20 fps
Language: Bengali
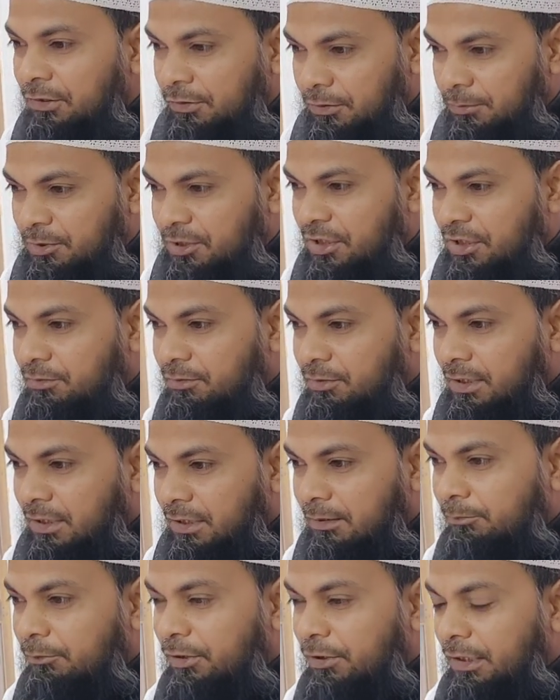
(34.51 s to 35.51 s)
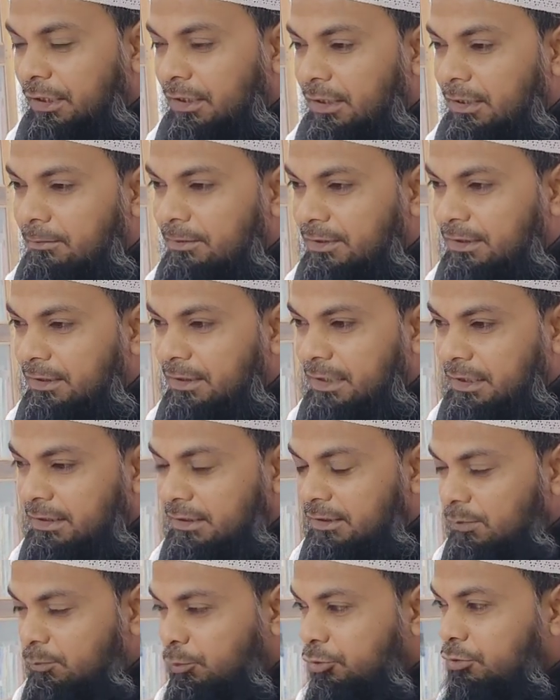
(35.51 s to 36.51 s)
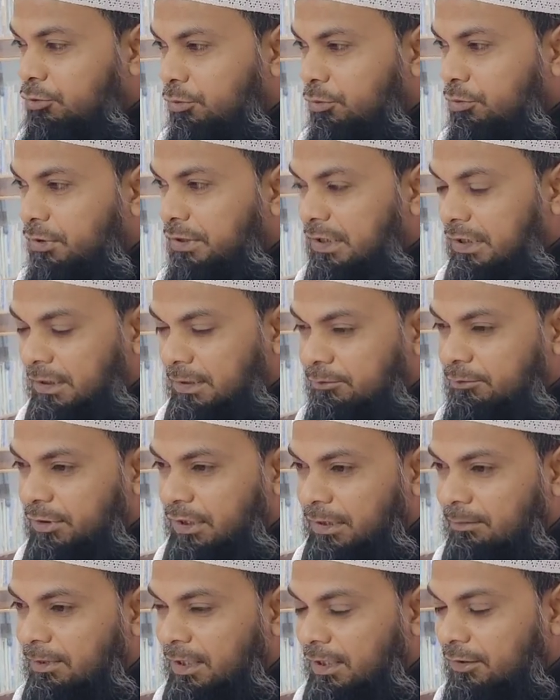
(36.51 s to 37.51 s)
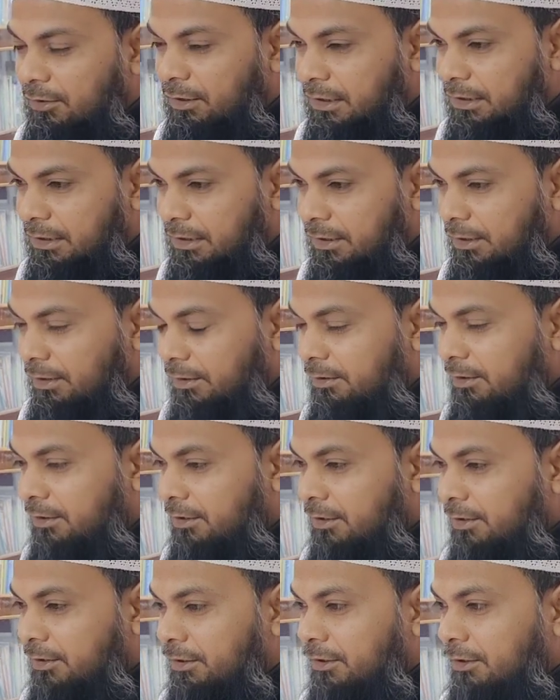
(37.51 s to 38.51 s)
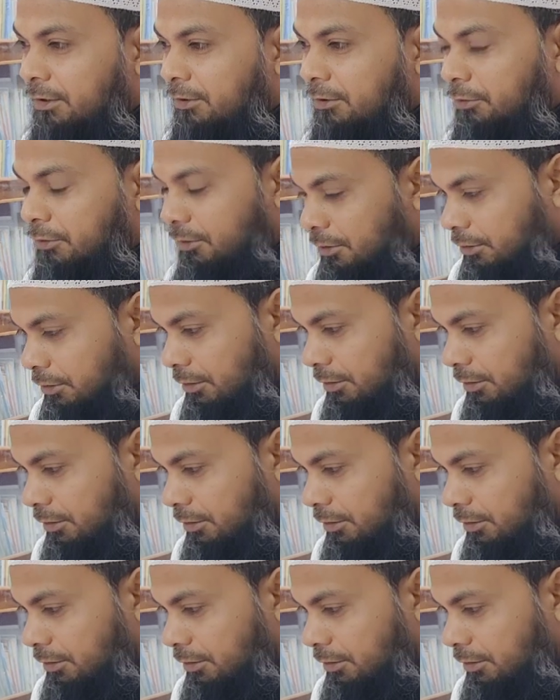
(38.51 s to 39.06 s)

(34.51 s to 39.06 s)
তো বিশেষ করে আলহামদুলিল্লাহ আমাদের কাছে যে প্রচুর রুগী আলহামদুলিল্লাহ ভালো হয়েছে তো